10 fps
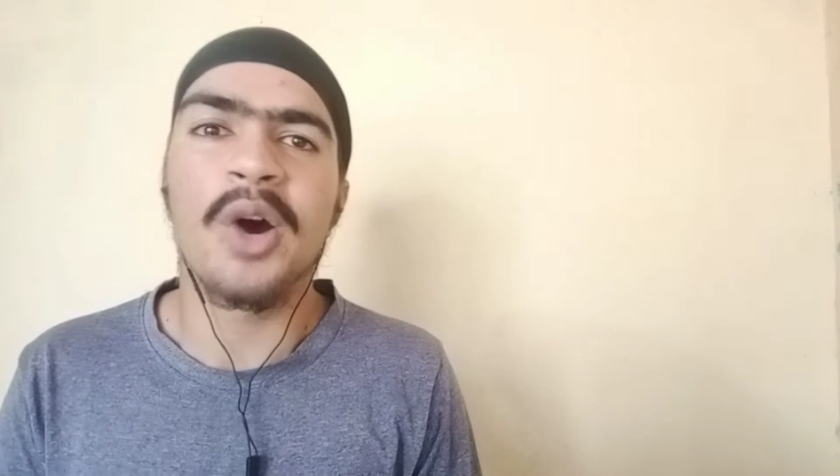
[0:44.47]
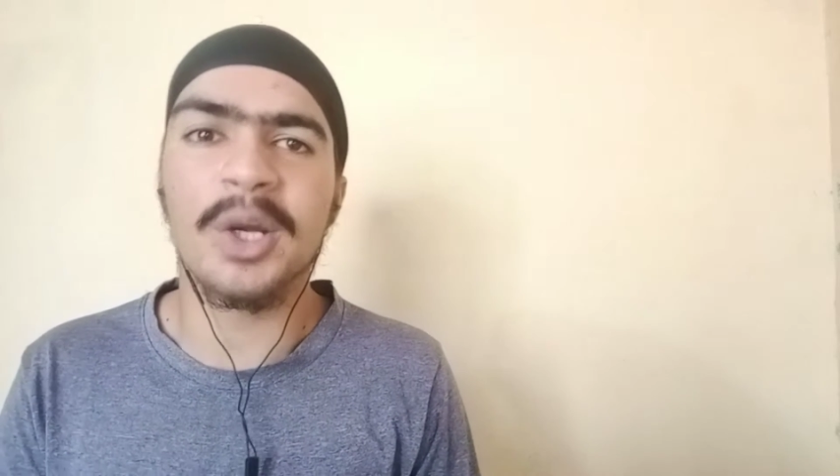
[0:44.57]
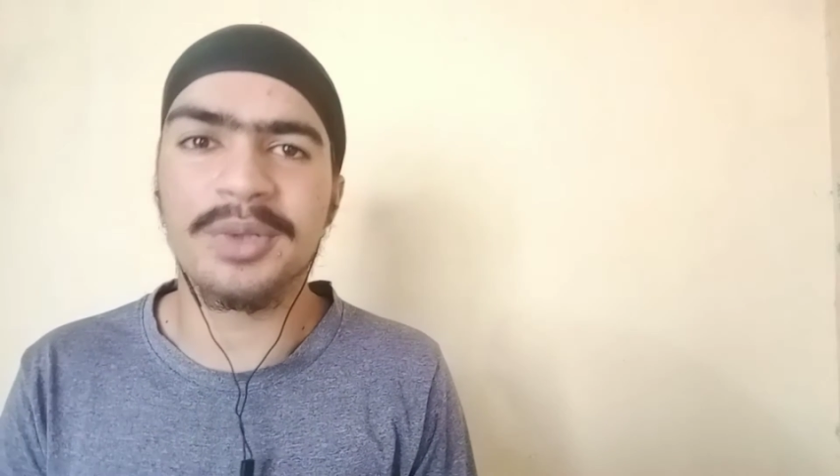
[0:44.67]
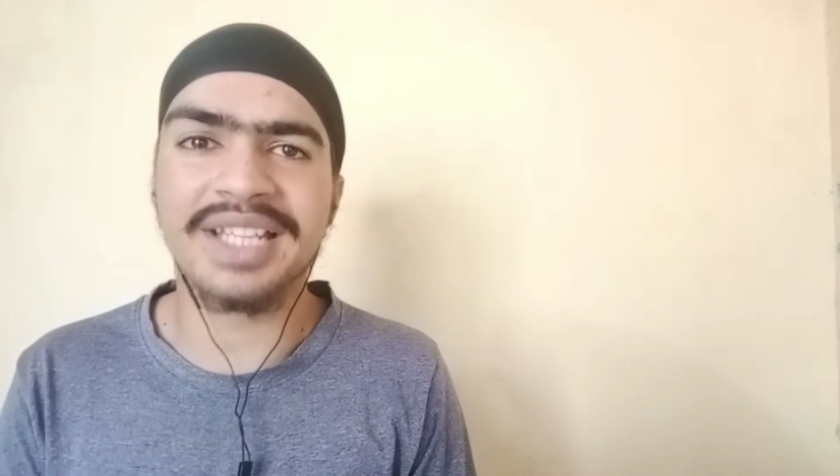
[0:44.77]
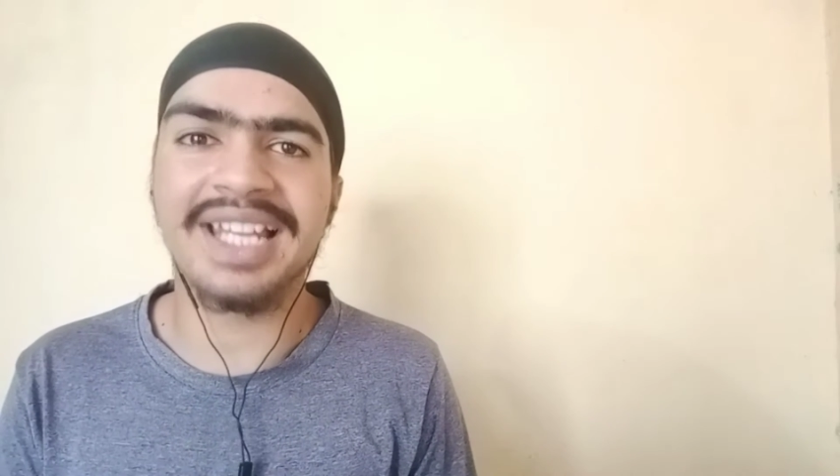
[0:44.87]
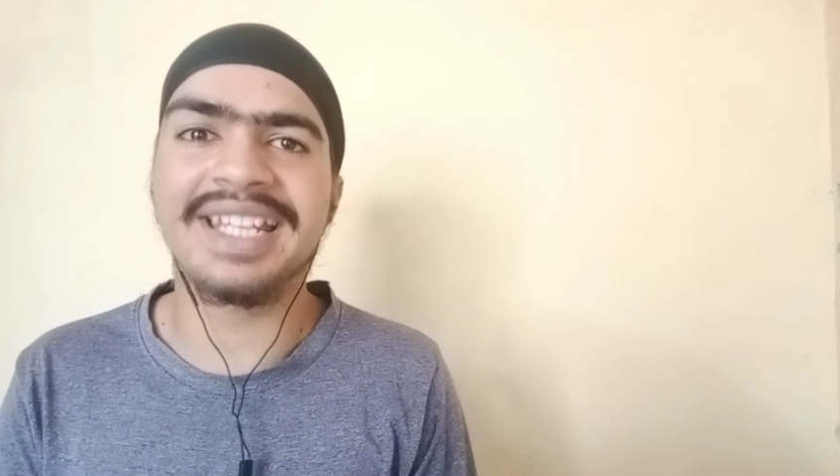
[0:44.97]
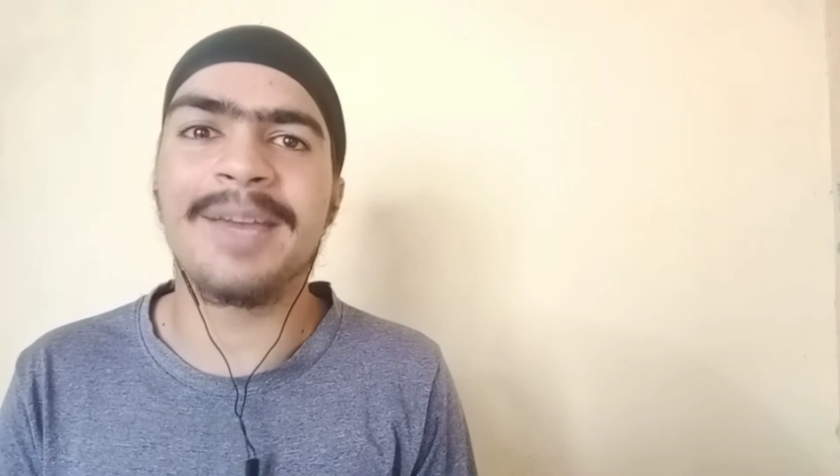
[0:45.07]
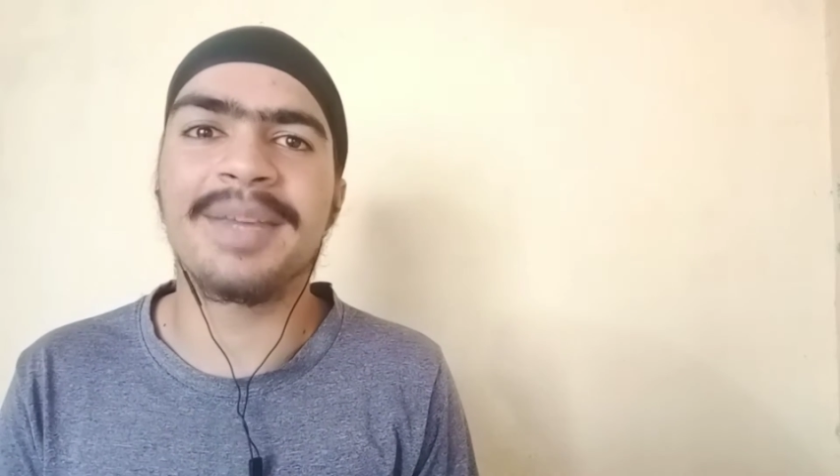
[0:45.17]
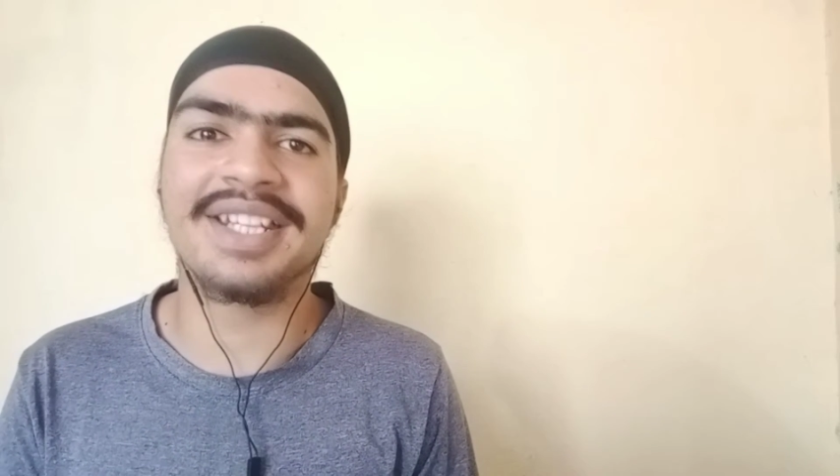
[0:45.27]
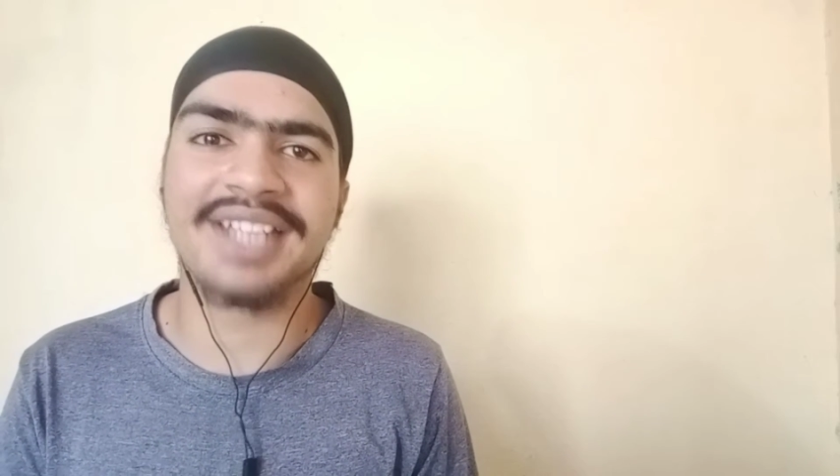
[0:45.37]
और उसके
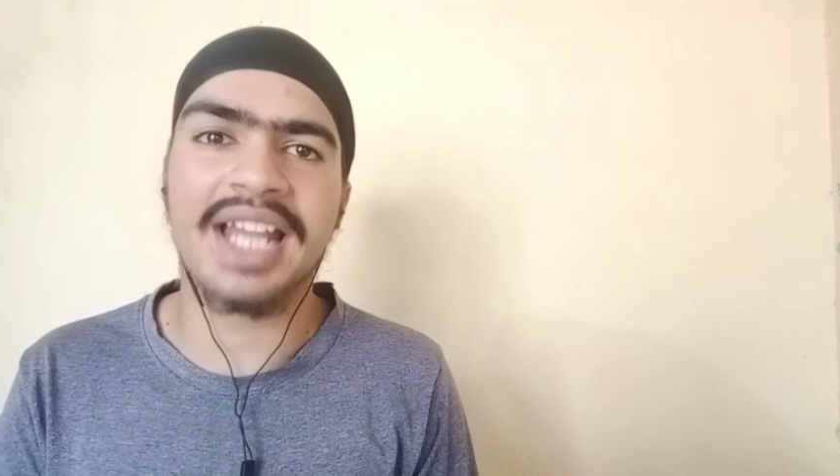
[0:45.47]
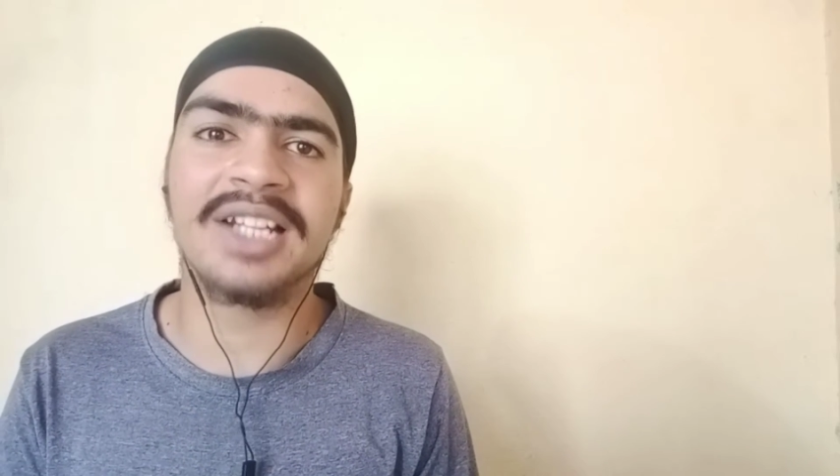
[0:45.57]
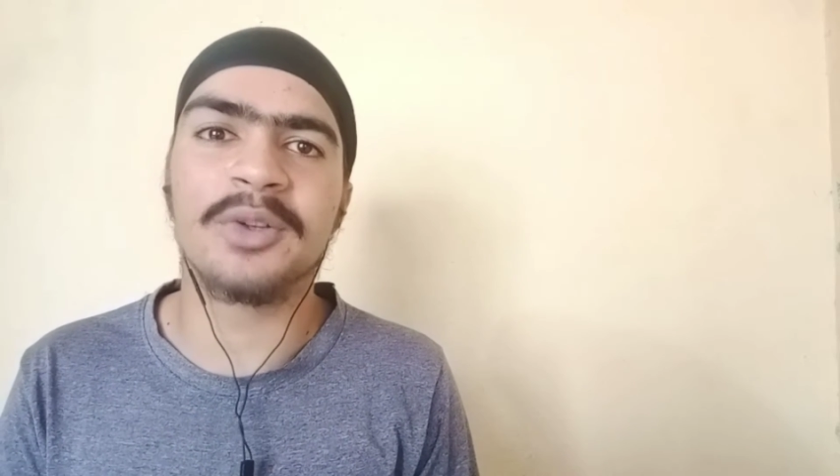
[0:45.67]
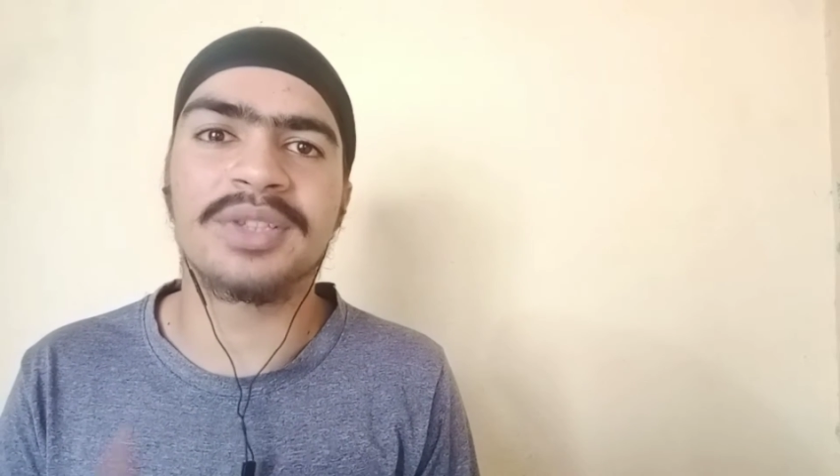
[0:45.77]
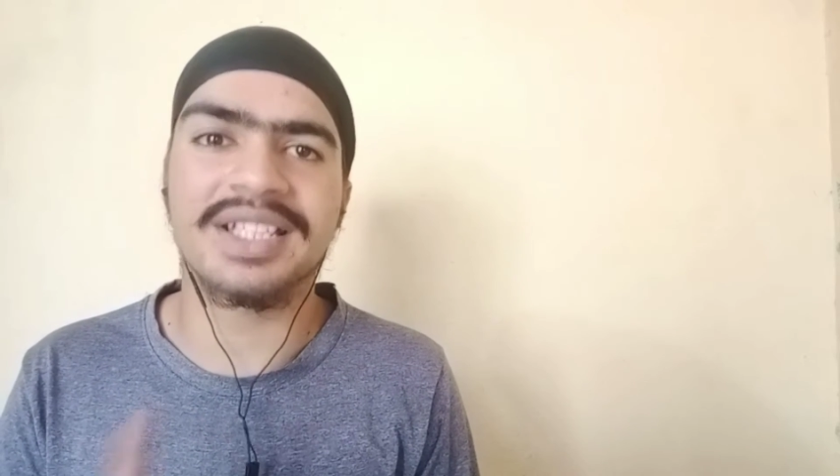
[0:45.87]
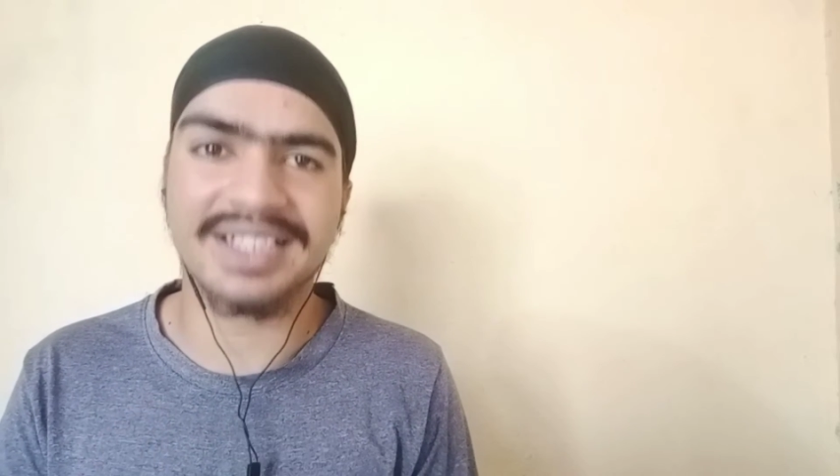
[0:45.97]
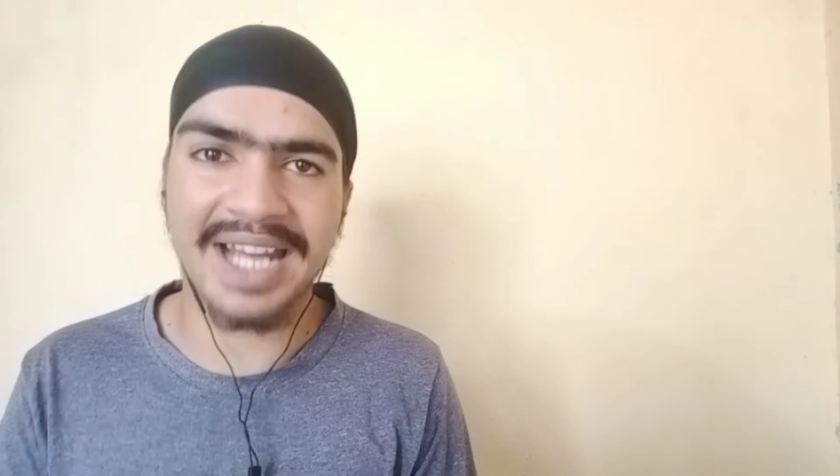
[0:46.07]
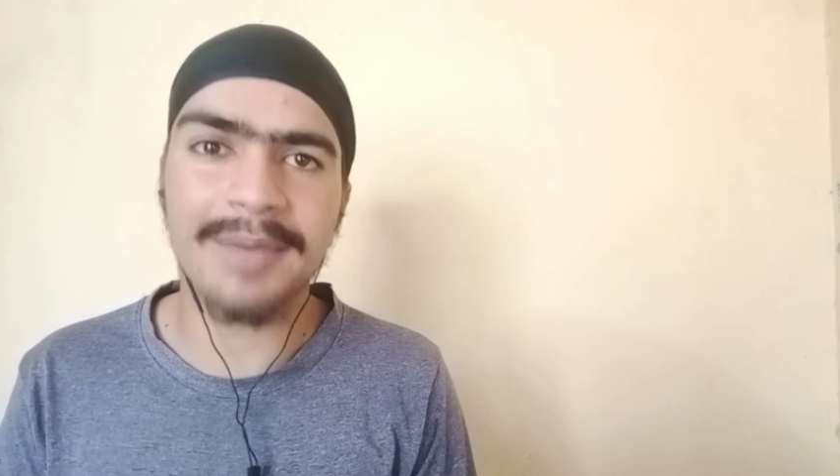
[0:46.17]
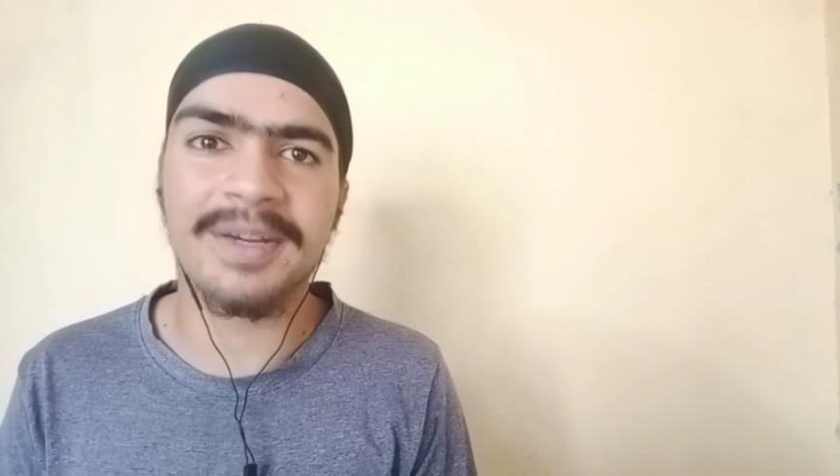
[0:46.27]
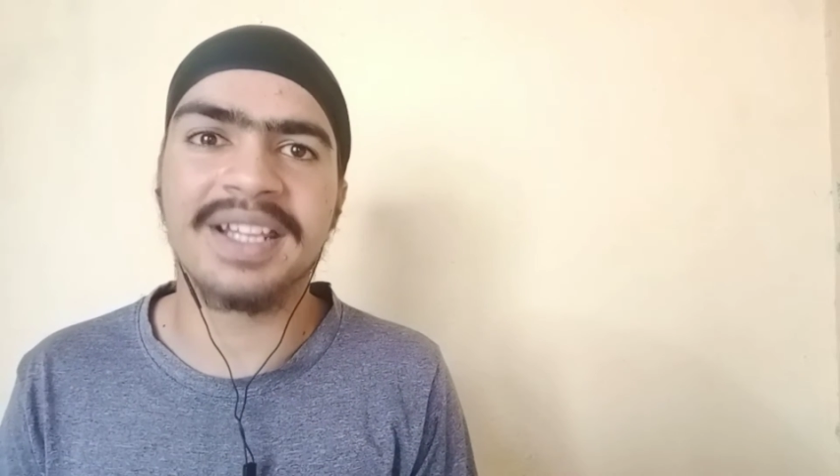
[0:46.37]
लिए मेरे चैनल को
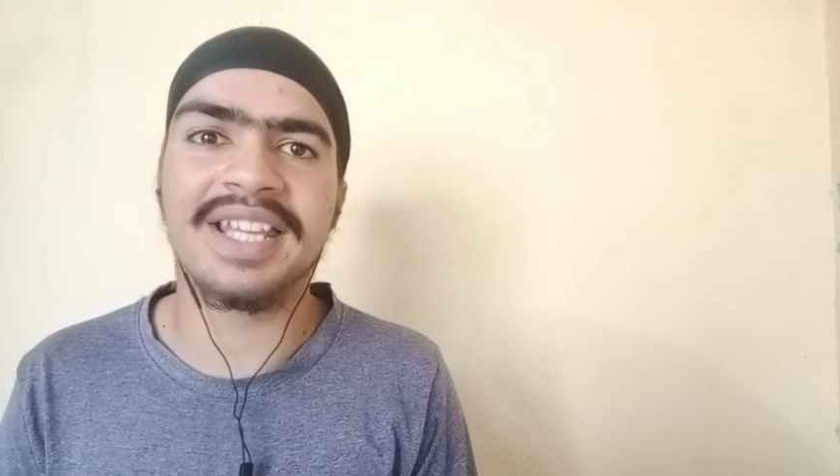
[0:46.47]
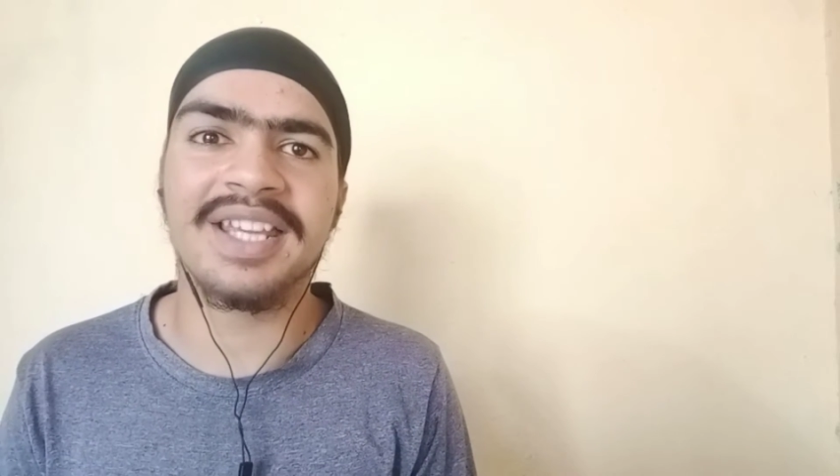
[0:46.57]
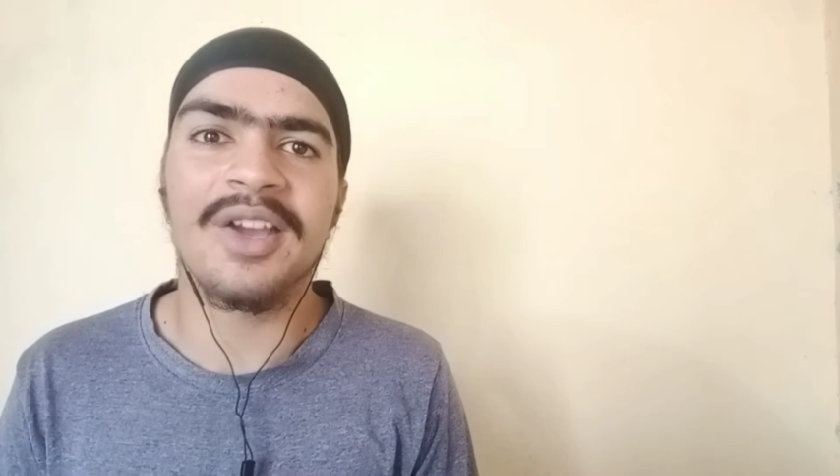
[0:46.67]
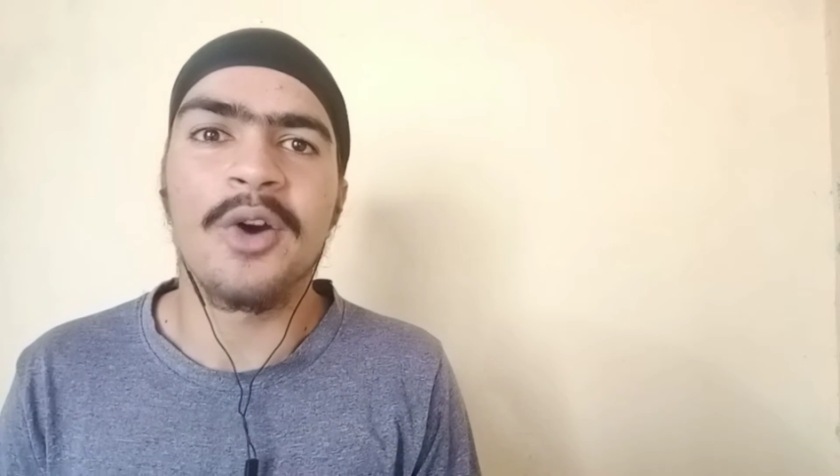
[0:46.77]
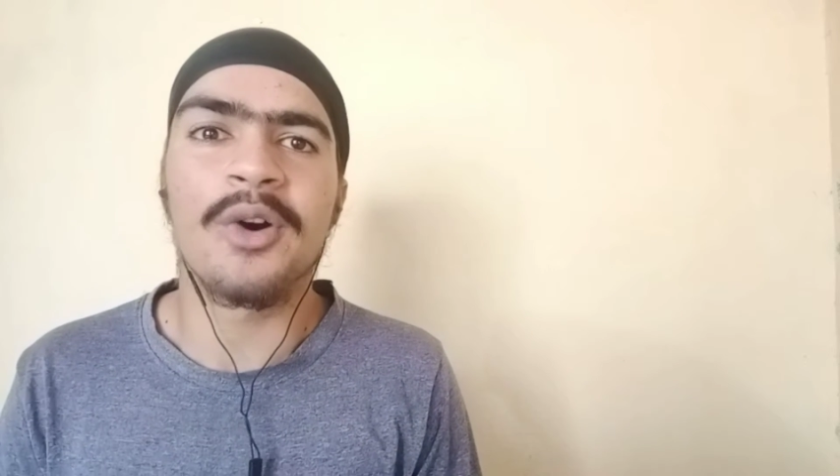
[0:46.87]
सब्सक्राइब कर दें